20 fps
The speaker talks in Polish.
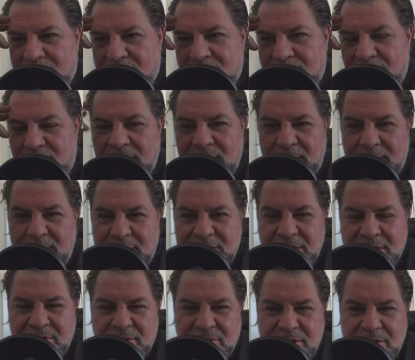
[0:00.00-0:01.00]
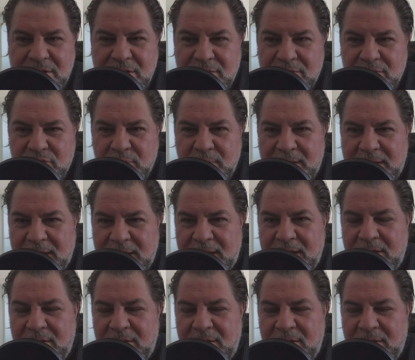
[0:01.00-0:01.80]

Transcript: No chyba, że ktoś nie rozumie takiego